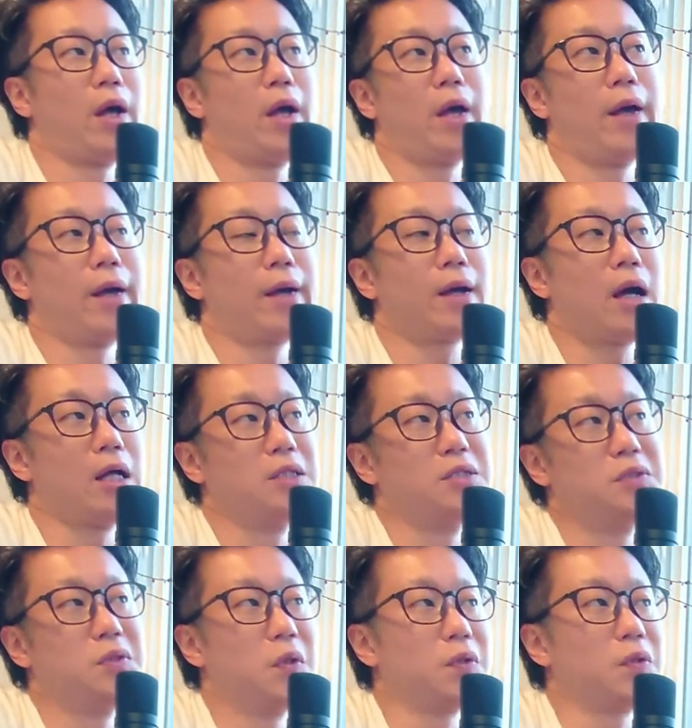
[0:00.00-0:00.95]
えー、
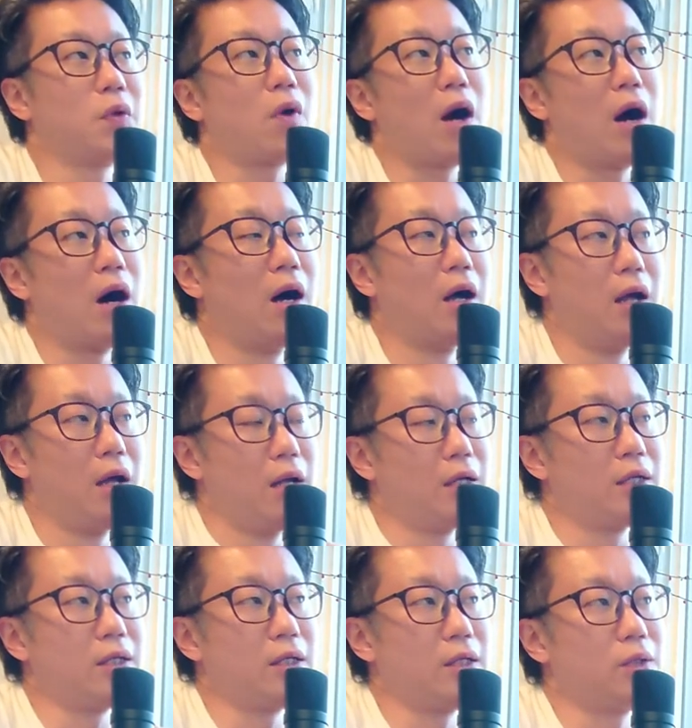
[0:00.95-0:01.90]
肝臓とか
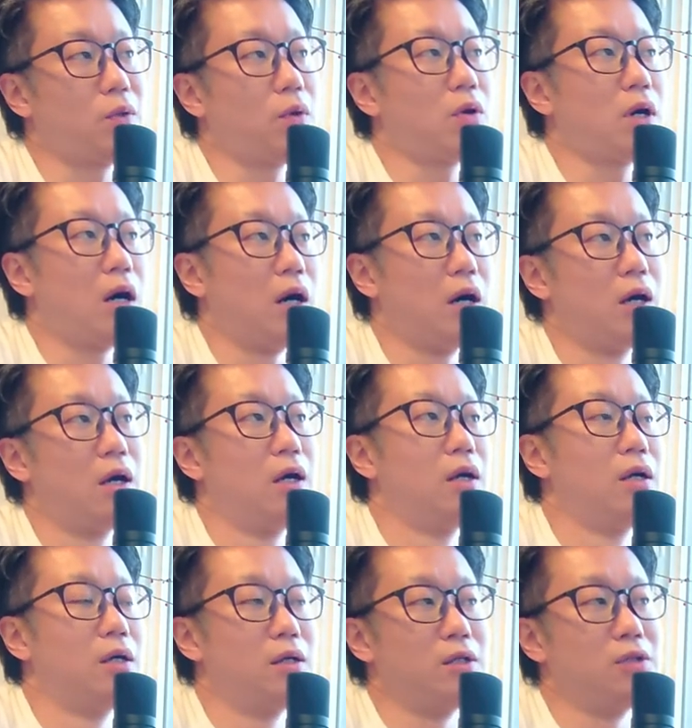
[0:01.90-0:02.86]
胃とか
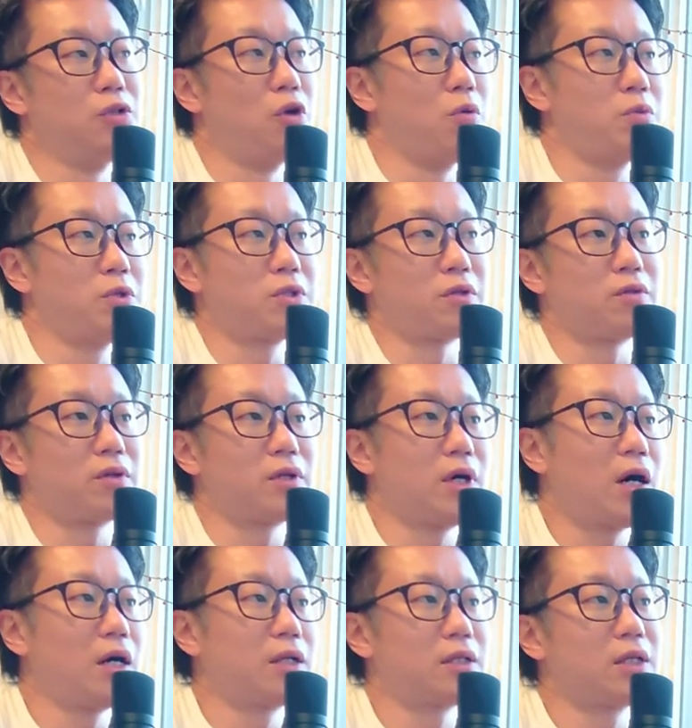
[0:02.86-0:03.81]
脳みそと
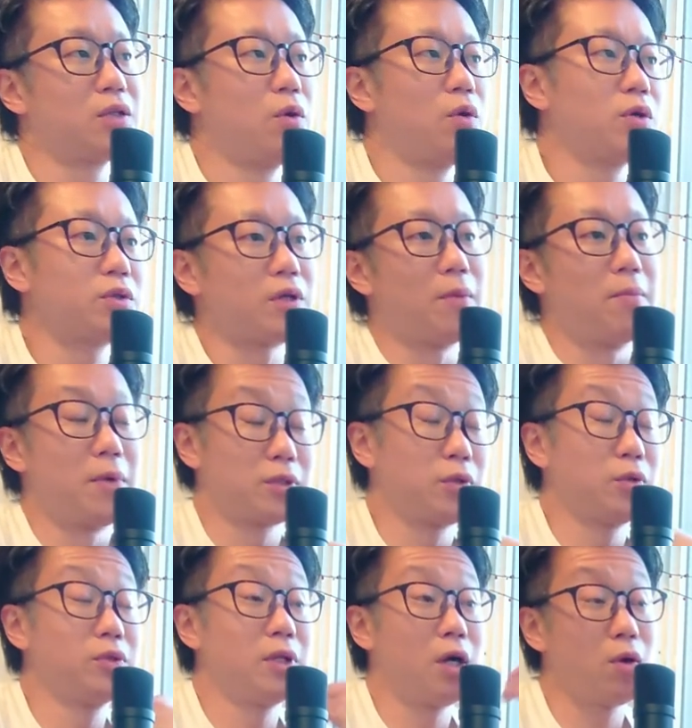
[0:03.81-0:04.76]
か鼻の奥とか、まあ、
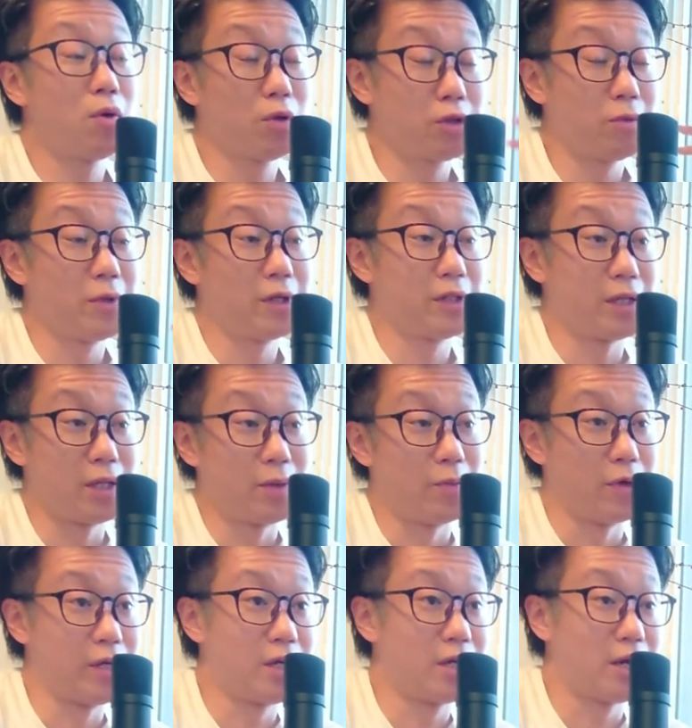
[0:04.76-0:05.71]
そんなことまでで
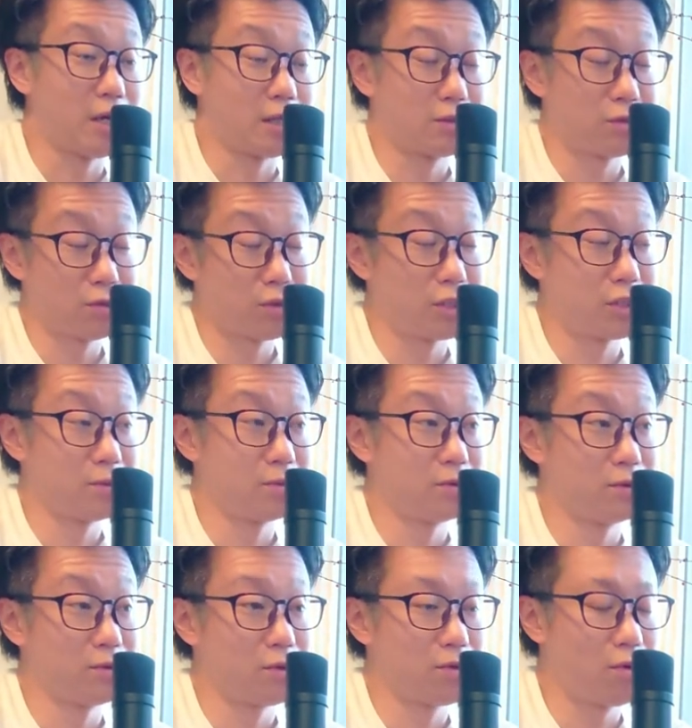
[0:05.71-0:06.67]
もいいからちょっと自
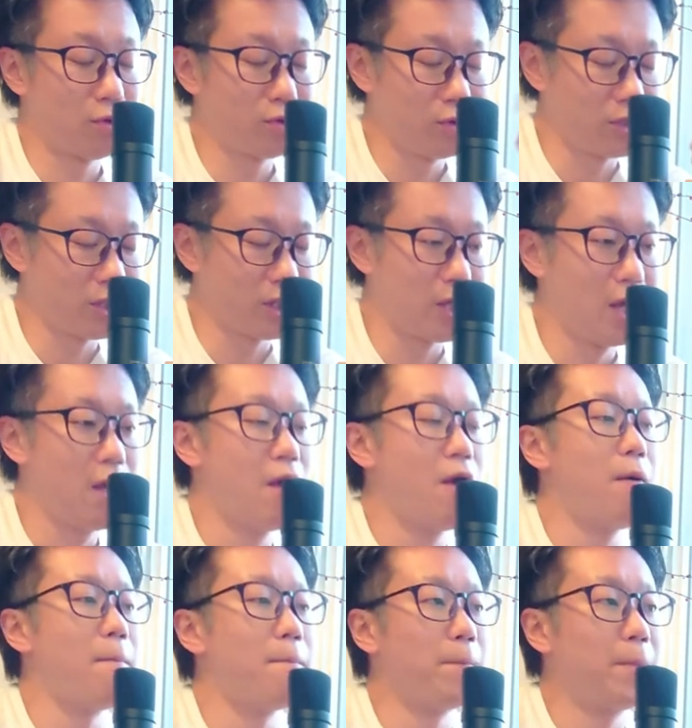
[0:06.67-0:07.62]
分のことに
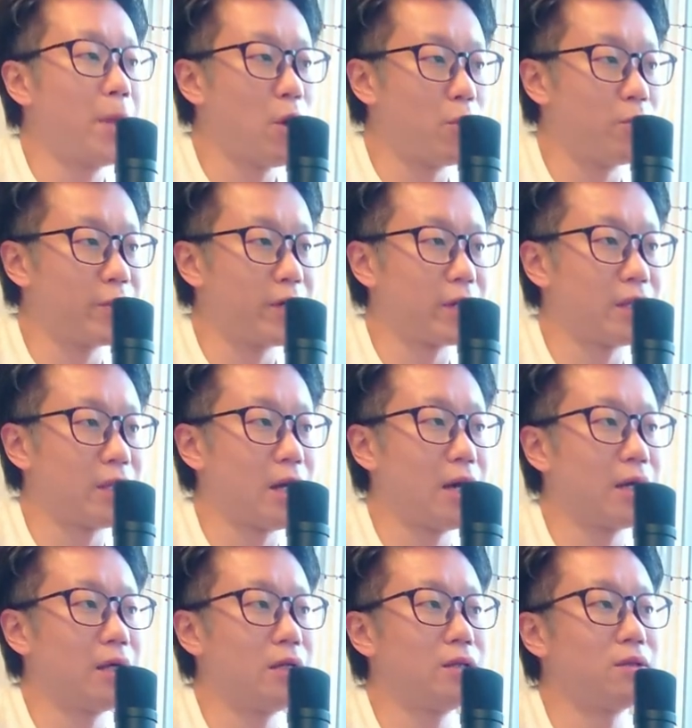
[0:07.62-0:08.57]
目を向けて
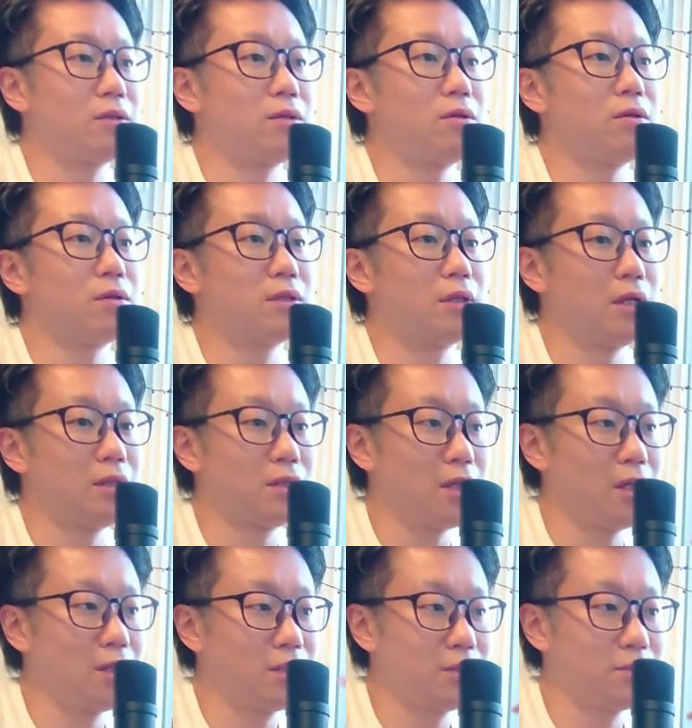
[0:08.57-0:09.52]
あげるとだん
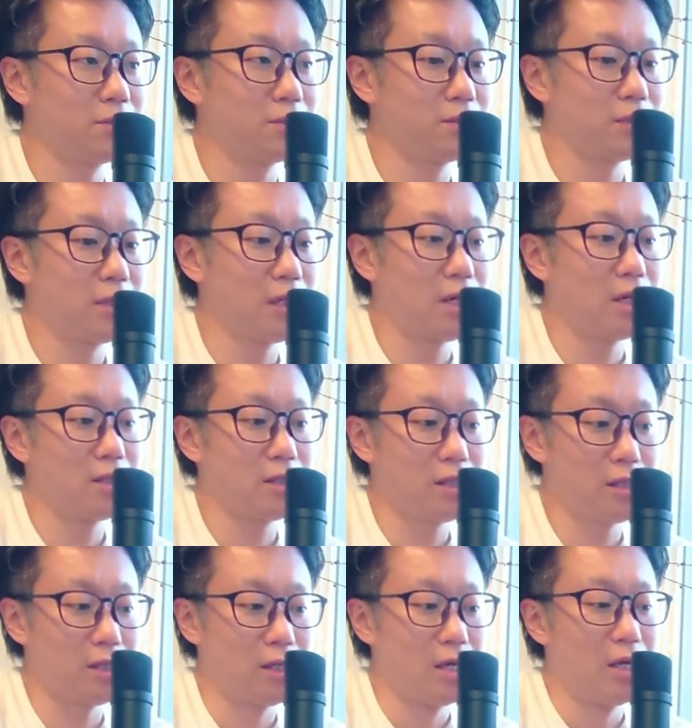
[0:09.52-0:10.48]
だん自分の中
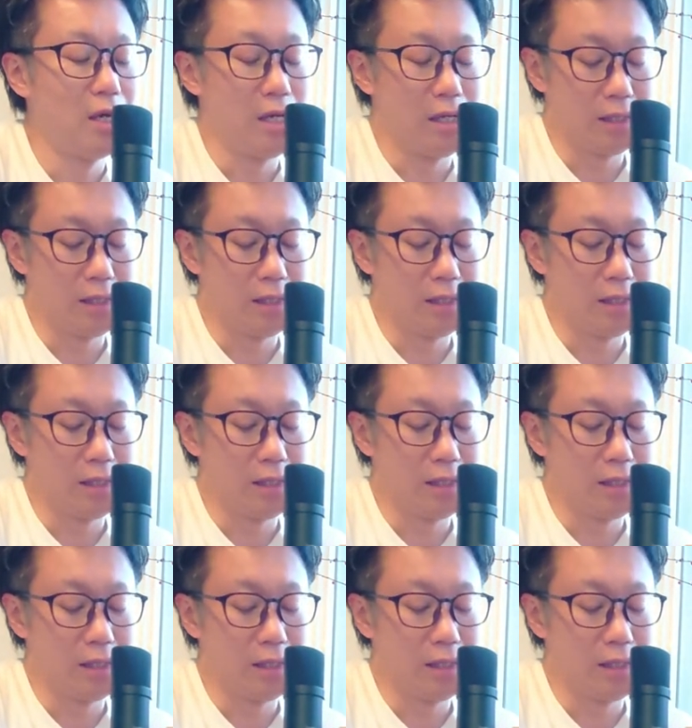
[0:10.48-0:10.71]
に